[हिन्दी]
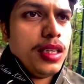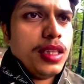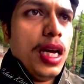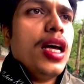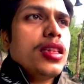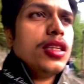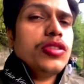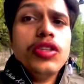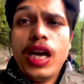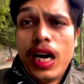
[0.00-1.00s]
तहत
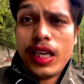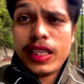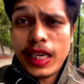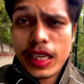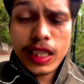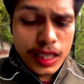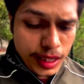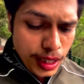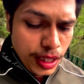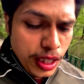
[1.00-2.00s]
जो यहाँ के ठेकेदार
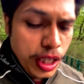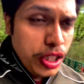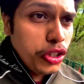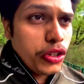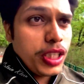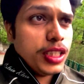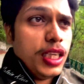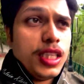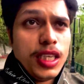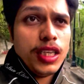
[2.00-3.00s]
थे जो कि से थे